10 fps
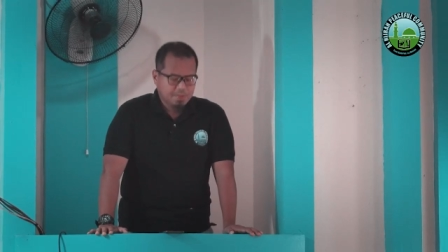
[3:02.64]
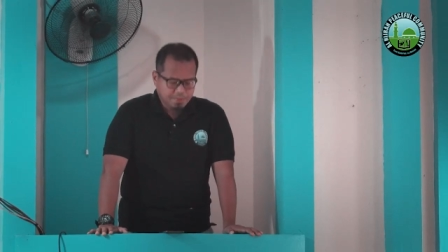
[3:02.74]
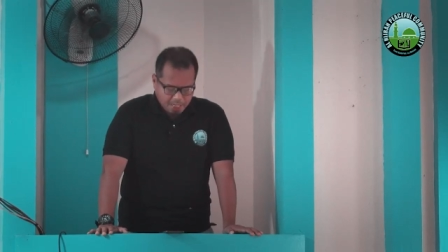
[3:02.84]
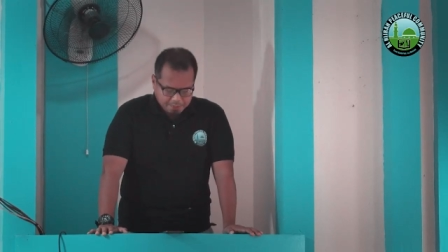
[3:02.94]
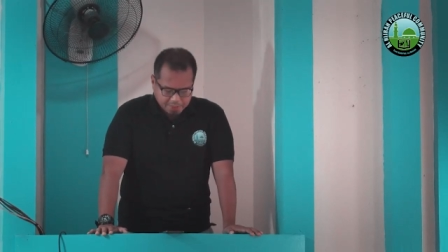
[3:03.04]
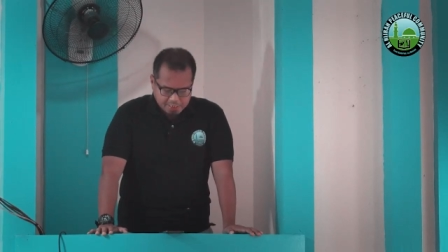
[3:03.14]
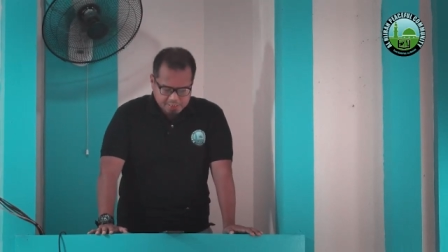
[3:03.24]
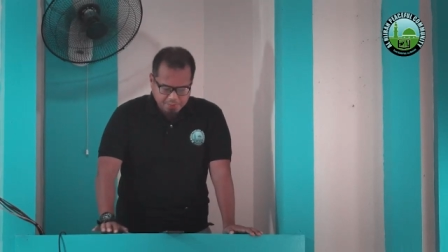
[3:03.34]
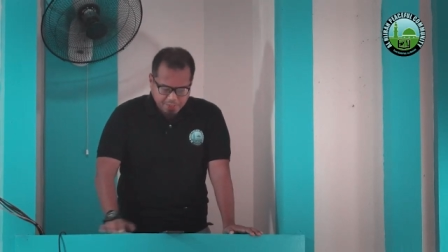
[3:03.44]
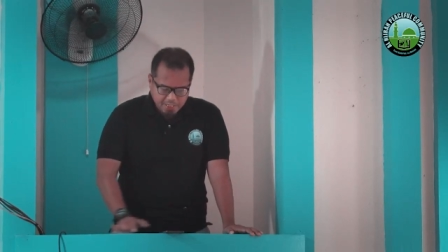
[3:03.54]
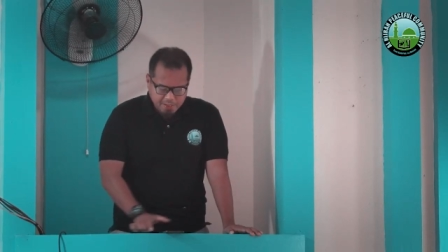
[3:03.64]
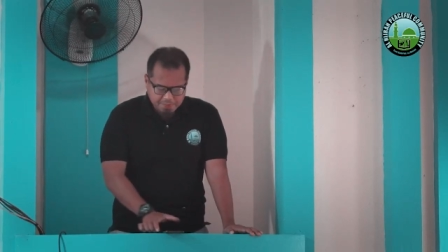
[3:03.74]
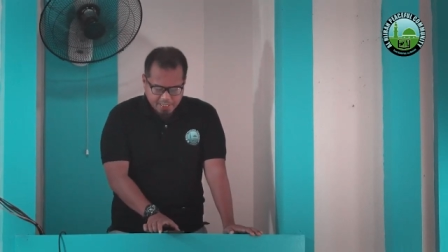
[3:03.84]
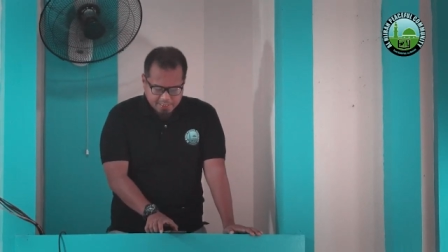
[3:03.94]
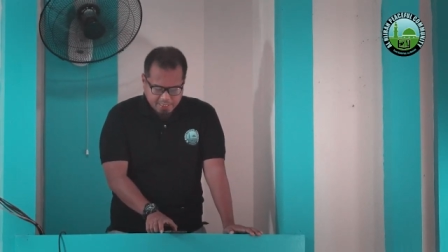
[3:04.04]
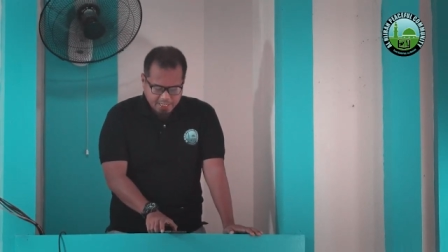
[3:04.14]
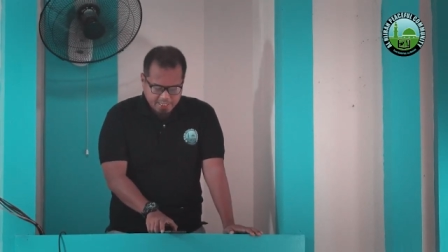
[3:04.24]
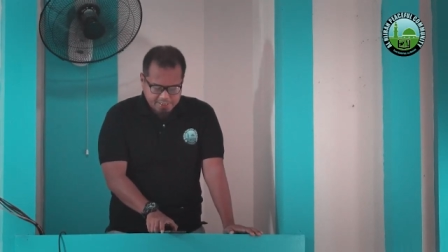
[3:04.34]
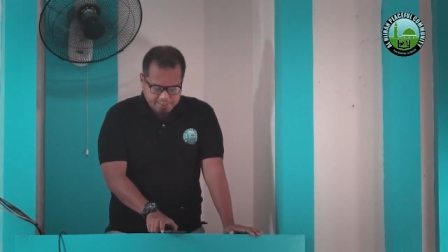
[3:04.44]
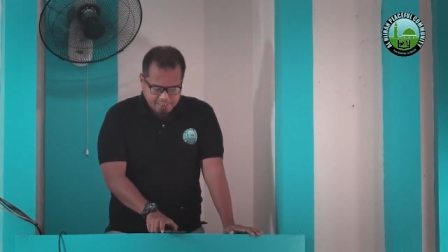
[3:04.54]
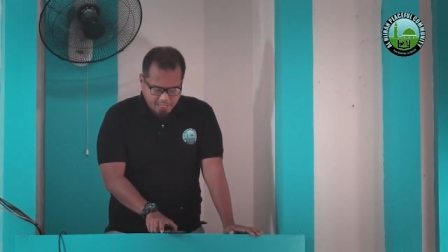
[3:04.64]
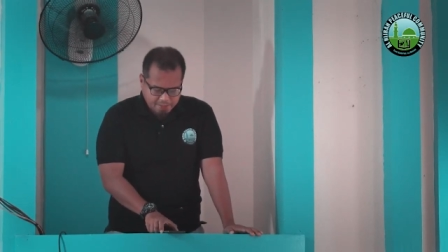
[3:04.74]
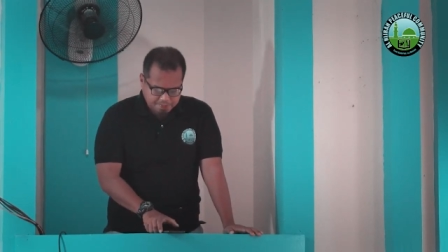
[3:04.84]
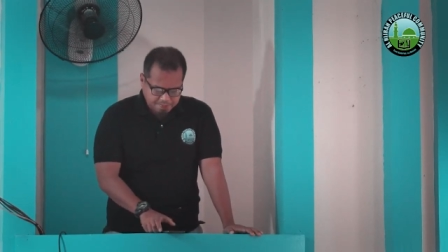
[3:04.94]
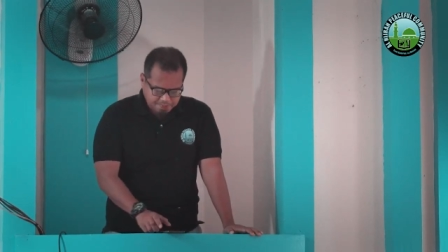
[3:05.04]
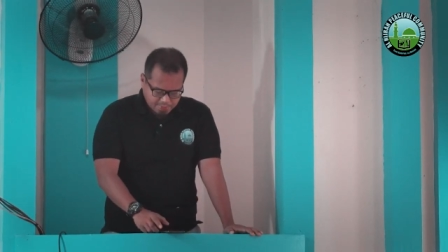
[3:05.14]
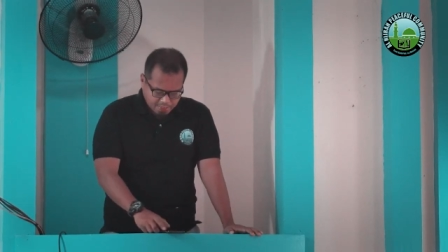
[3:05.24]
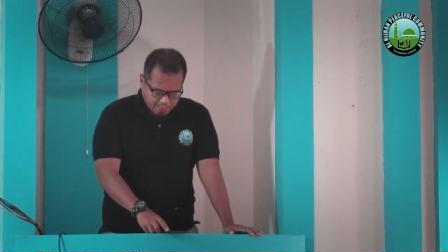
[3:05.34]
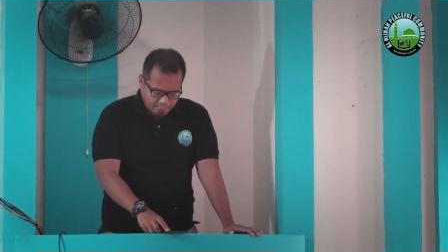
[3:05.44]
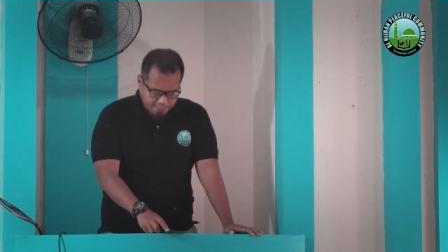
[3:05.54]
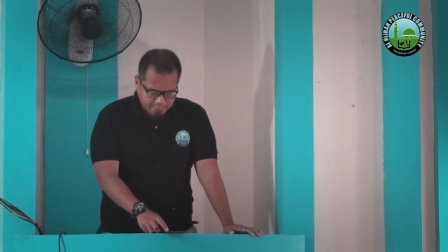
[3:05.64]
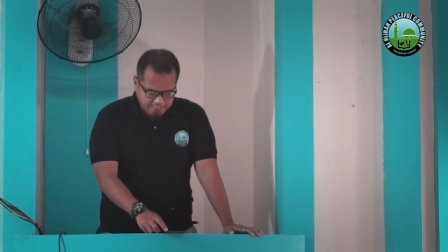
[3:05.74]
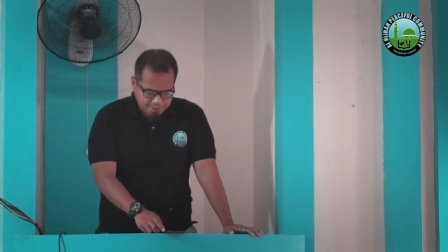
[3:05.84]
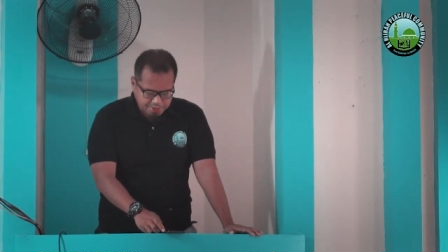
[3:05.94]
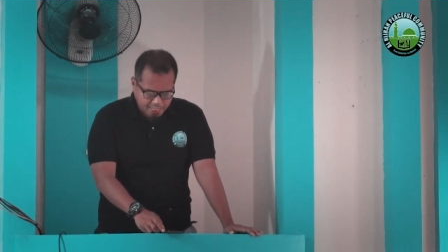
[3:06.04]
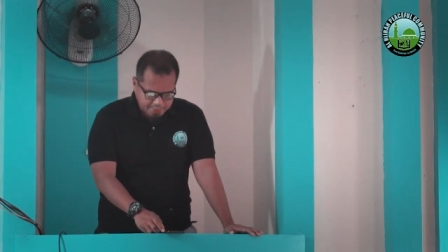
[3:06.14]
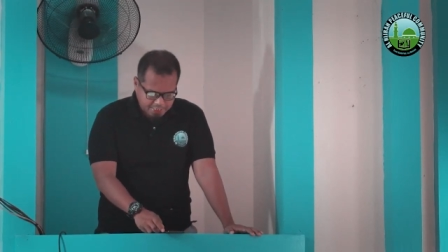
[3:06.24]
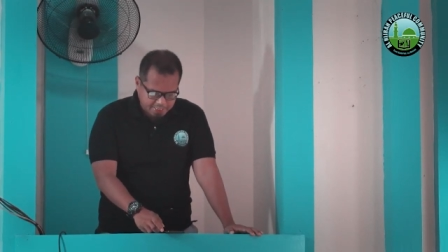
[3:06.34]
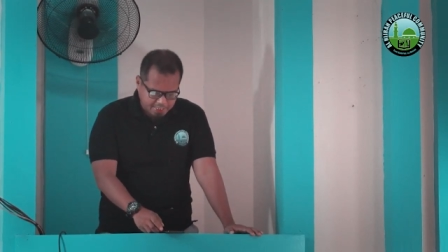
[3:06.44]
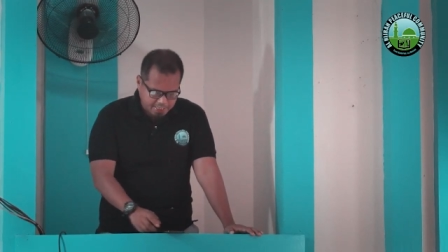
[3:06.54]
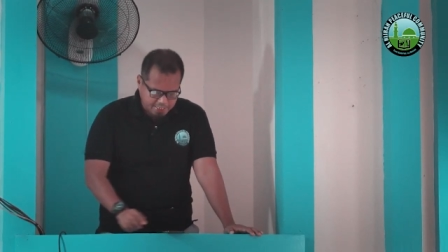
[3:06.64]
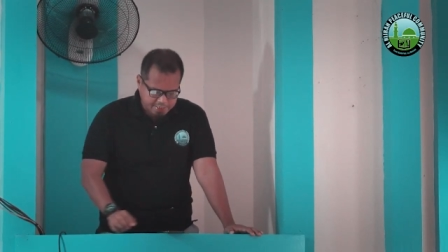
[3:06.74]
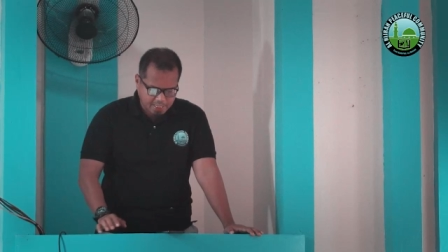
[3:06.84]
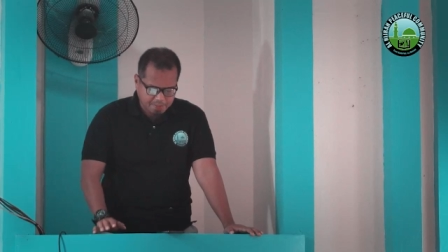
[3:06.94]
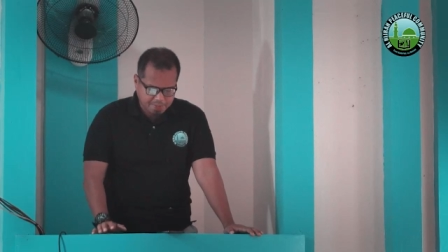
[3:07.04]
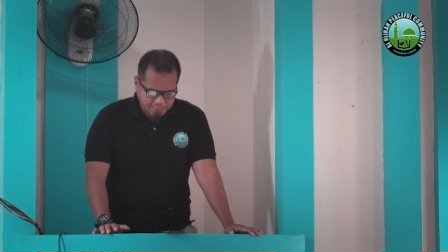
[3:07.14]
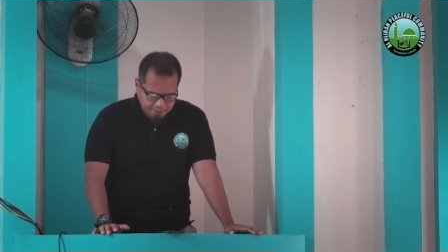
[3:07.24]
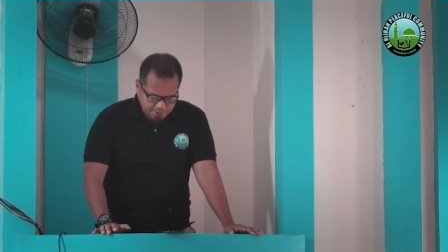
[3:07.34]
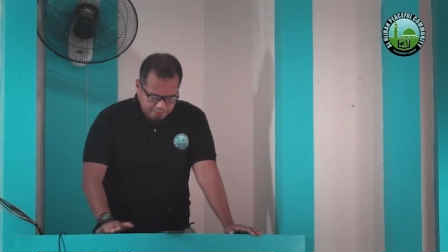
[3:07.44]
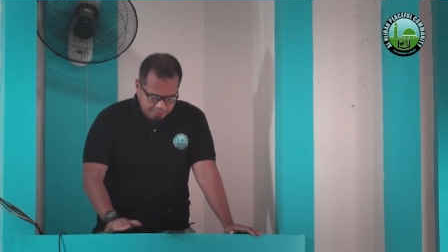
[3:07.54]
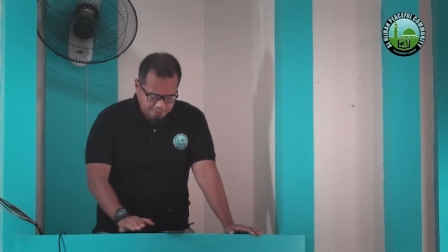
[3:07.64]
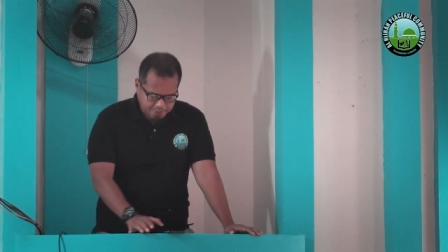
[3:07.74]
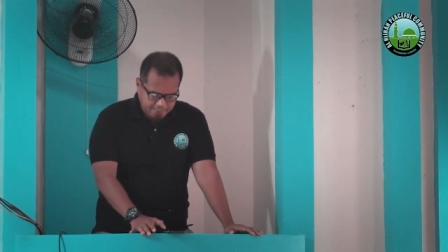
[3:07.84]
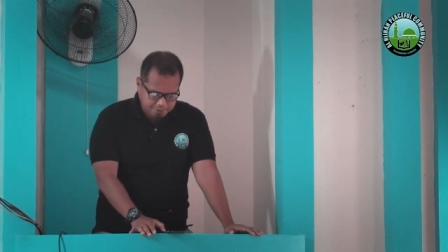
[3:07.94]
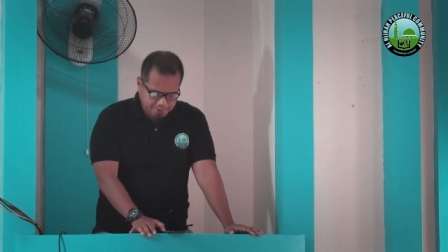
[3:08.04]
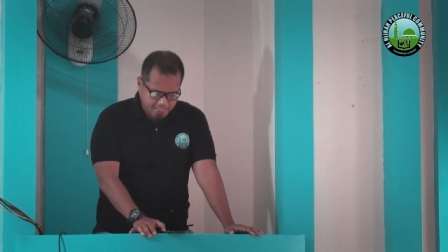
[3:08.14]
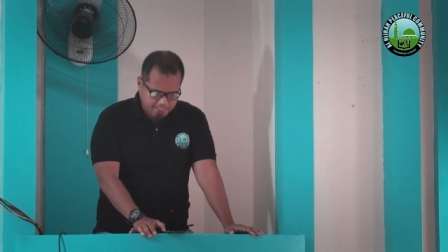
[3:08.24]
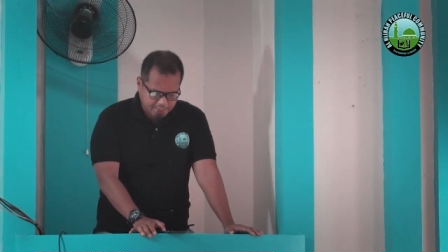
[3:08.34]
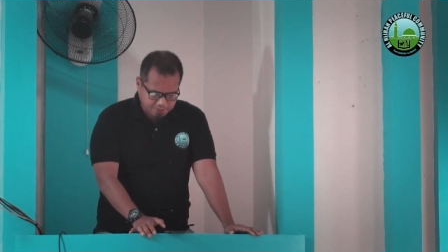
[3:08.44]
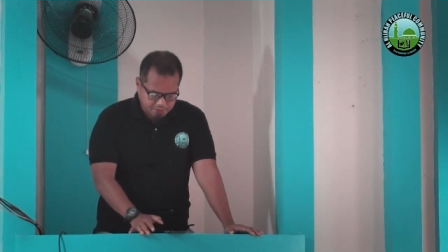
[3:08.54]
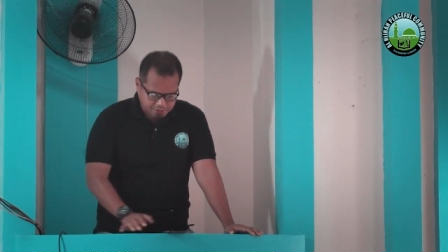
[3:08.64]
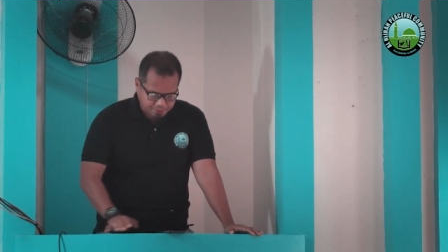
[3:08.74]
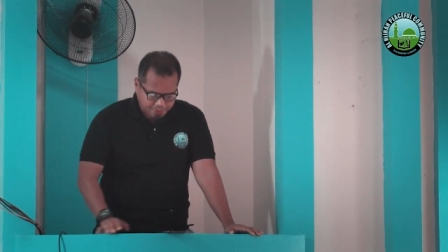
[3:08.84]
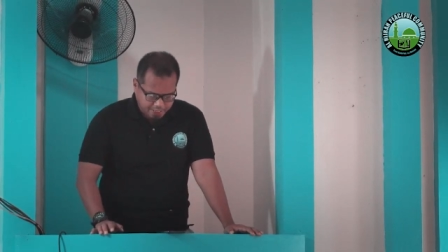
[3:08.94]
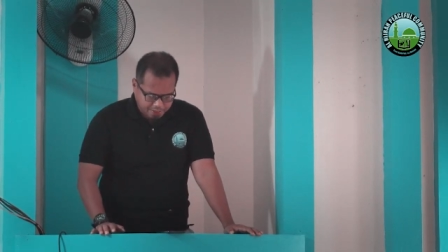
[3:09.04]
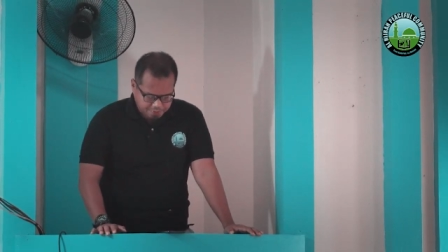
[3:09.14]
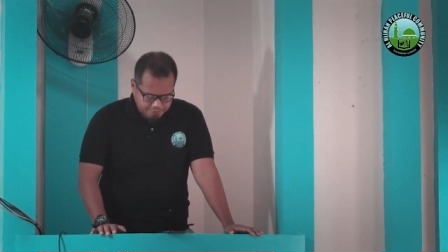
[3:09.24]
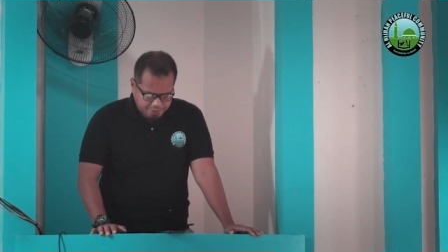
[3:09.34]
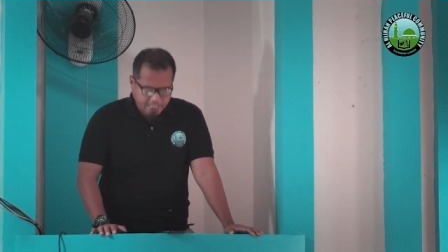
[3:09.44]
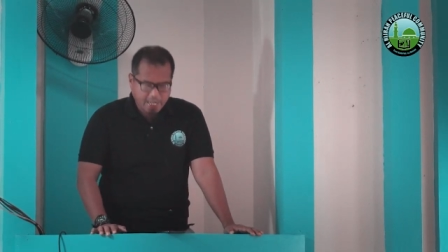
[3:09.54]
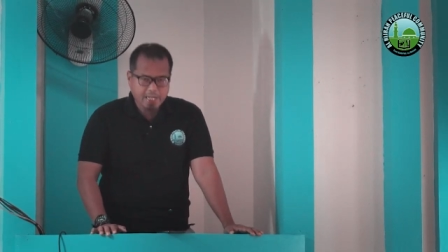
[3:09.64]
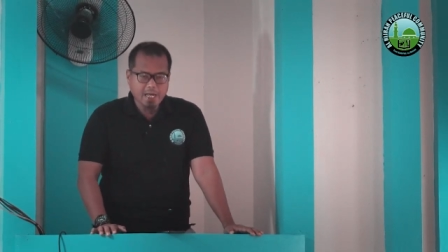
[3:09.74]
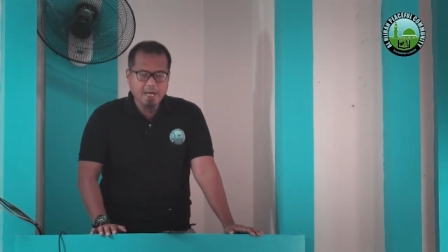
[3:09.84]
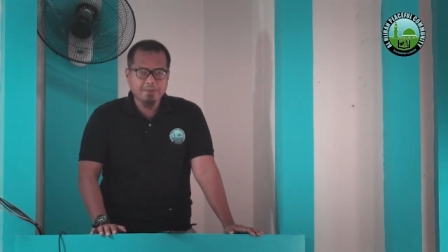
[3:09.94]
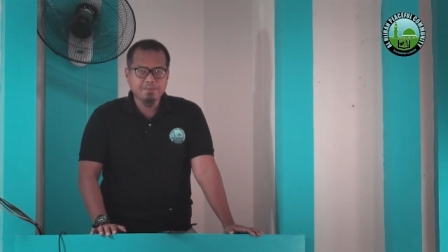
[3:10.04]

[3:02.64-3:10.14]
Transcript: Mga kapatid sa pananampalatayang Islam, ang relihiyon natin na yung Islam at ito ay kinumpleto na ni Allah subhanahu wa ta'ala.